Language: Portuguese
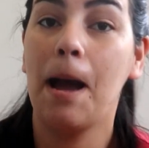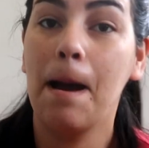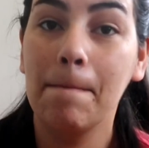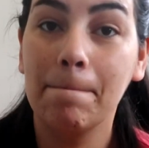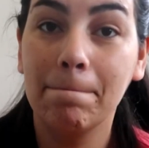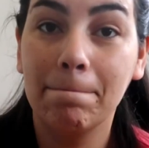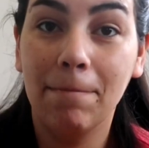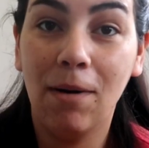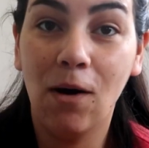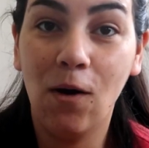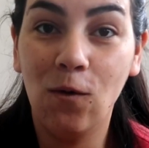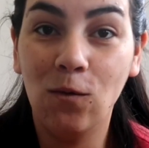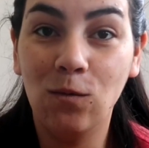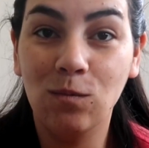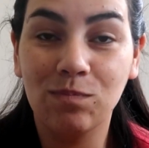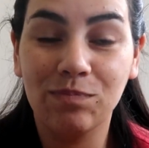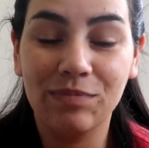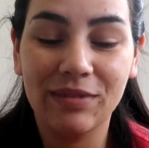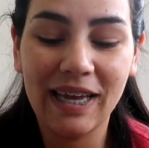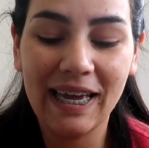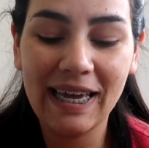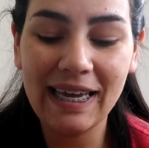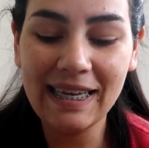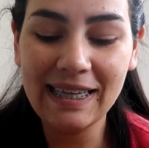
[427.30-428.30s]

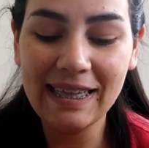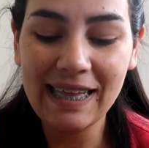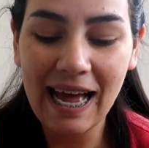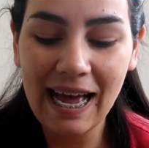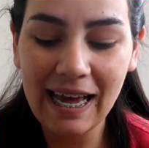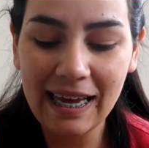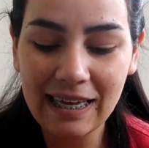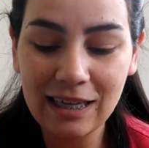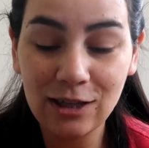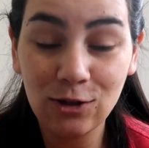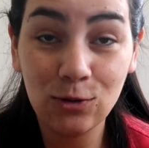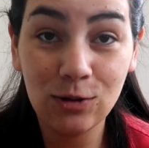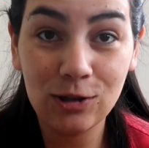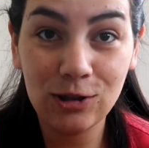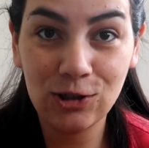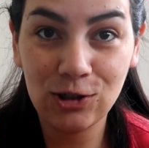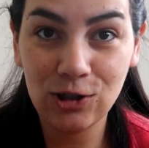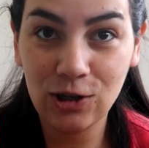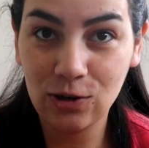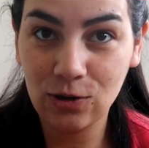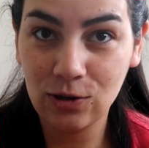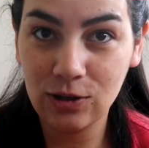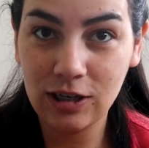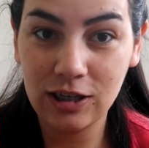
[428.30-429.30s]
Bom, e daí do
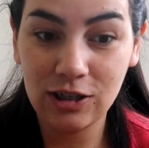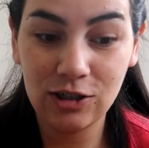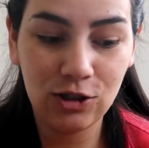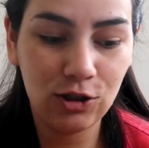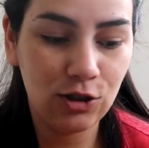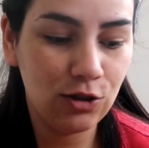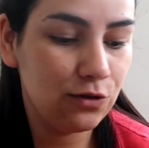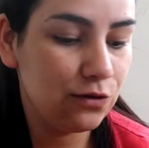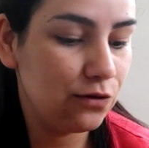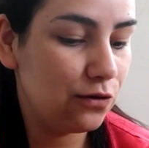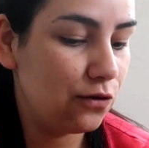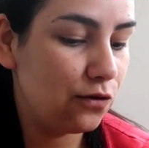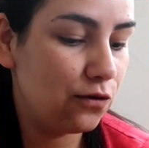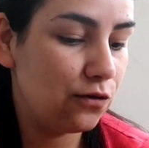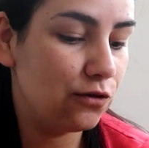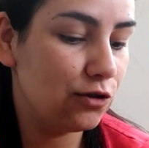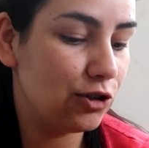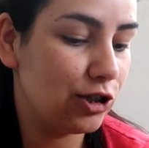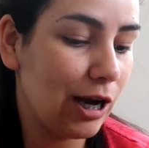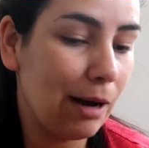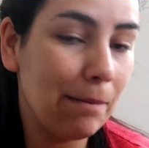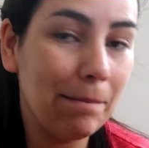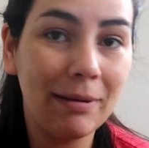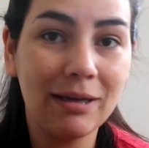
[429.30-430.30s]
Angelone a gente
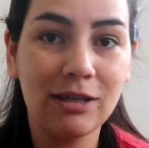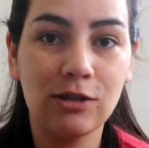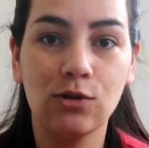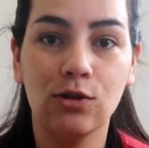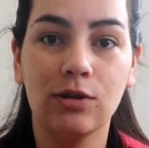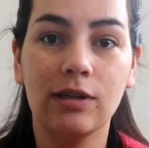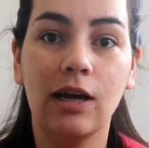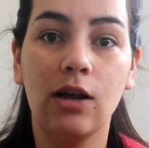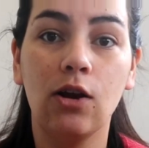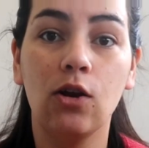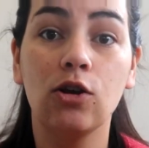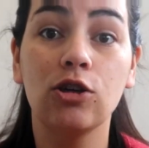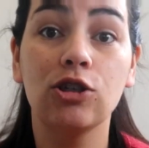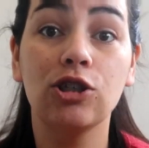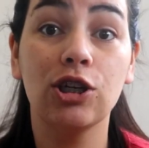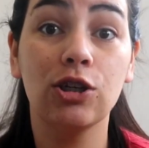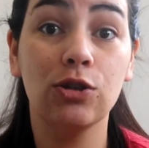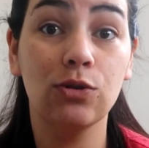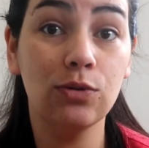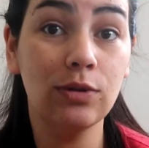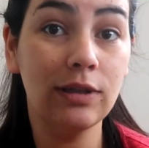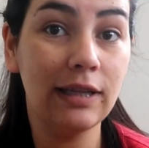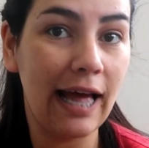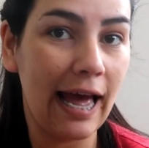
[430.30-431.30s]
já passou na loja
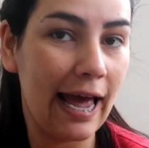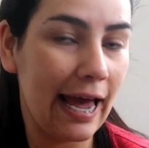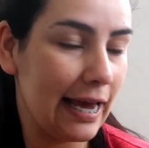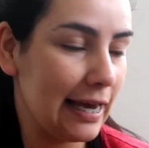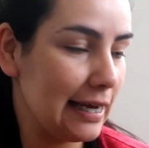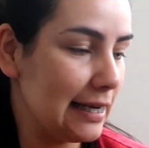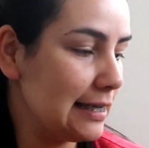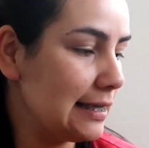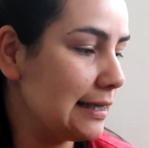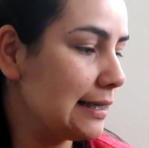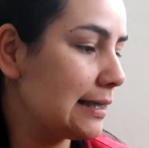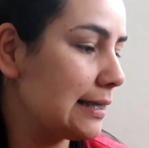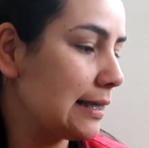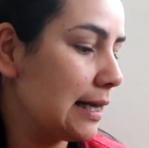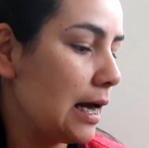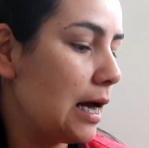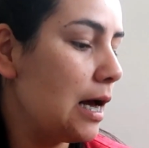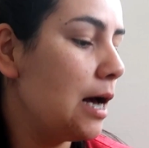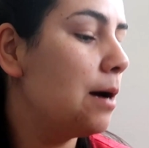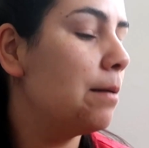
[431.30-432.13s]
do 10